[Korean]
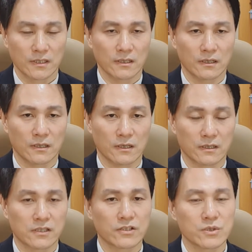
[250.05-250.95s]
아,
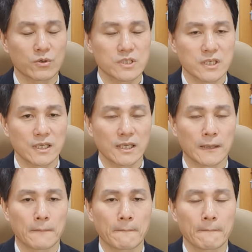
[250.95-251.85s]
그것이 혹시
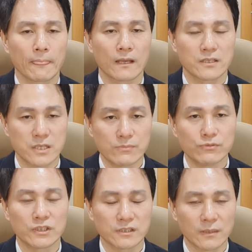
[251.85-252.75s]

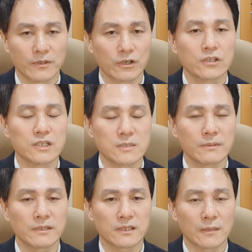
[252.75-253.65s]
질문이 된다면 그런 의심이
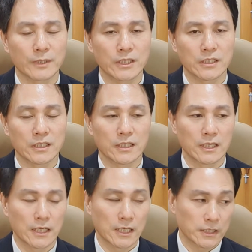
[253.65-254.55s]
든다면
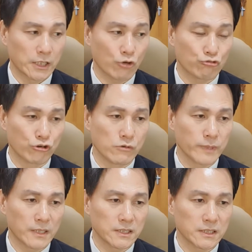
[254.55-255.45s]
내
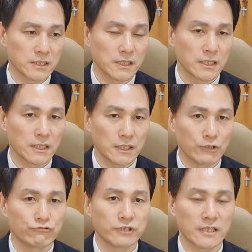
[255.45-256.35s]
구원받은
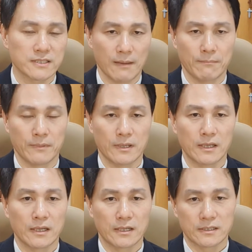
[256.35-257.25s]
이후의 삶,
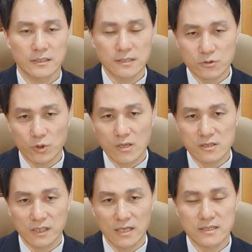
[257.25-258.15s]
세상
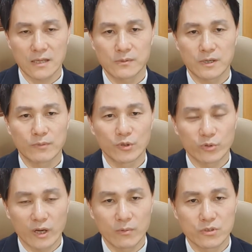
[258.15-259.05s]
속에서 내 삶을 한번
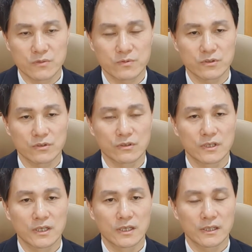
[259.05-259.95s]
돌아보십시오.
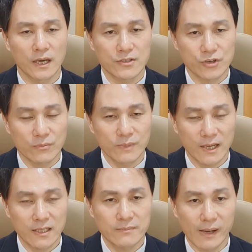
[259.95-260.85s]
내가 정말
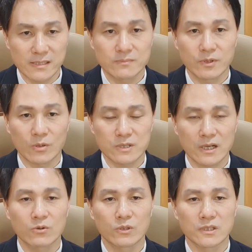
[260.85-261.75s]
하나님 말씀대로
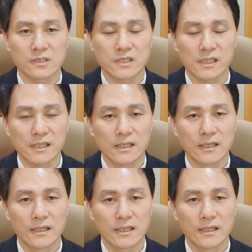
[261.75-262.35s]
살고 있는지,